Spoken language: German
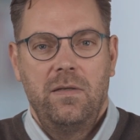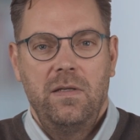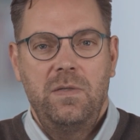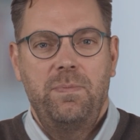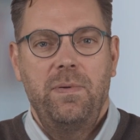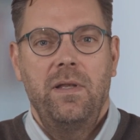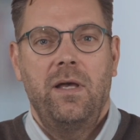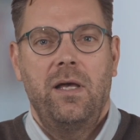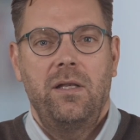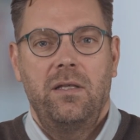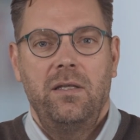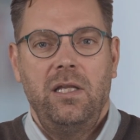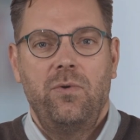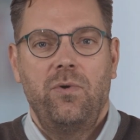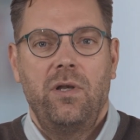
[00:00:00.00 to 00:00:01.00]
Dies
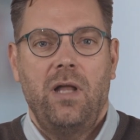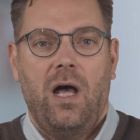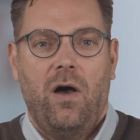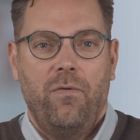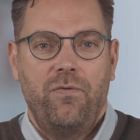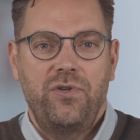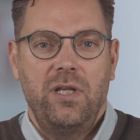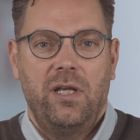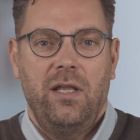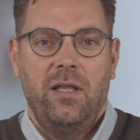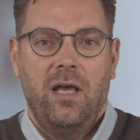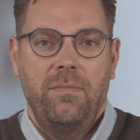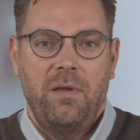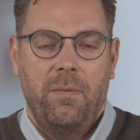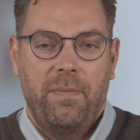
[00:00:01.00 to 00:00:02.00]
beinhaltet nicht nur den Aufstieg
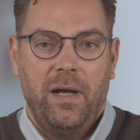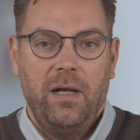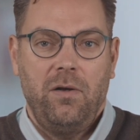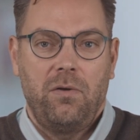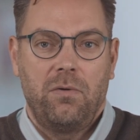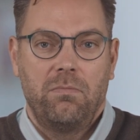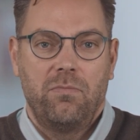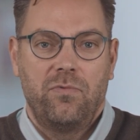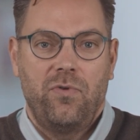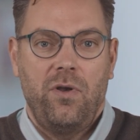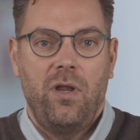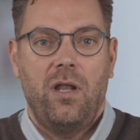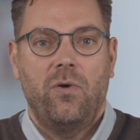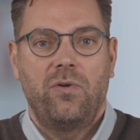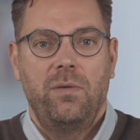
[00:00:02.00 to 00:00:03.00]
innerhalb der Bank,
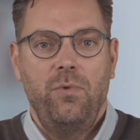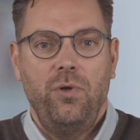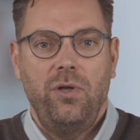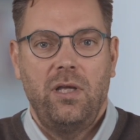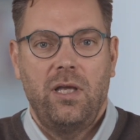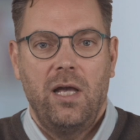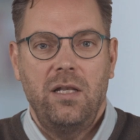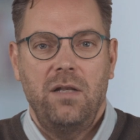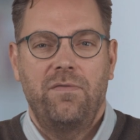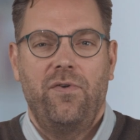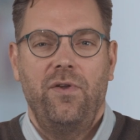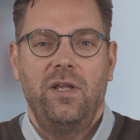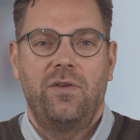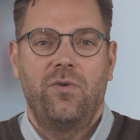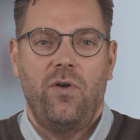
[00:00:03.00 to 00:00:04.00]
sondern auch die Möglichkeit, in
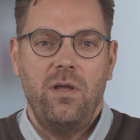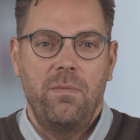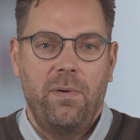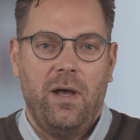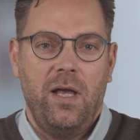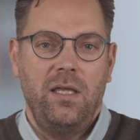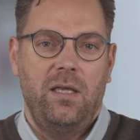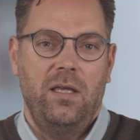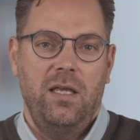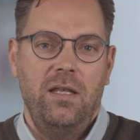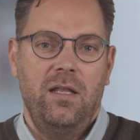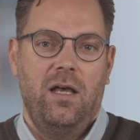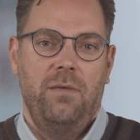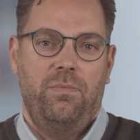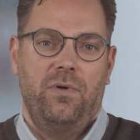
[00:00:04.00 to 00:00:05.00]
völlig neue Bereiche
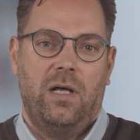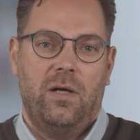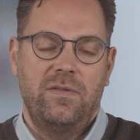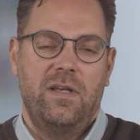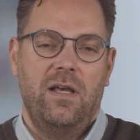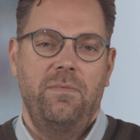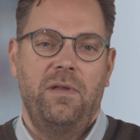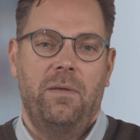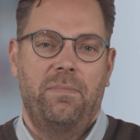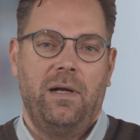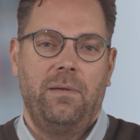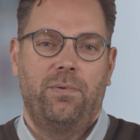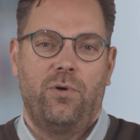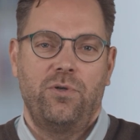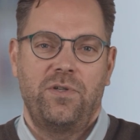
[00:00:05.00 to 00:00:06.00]
innerhalb und außerhalb der
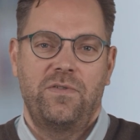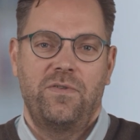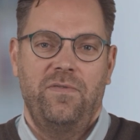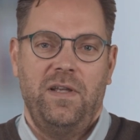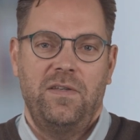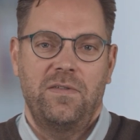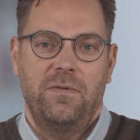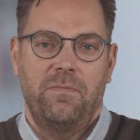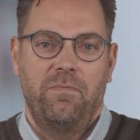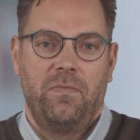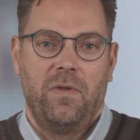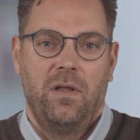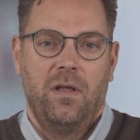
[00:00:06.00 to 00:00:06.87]
Bankbranche zu wechseln,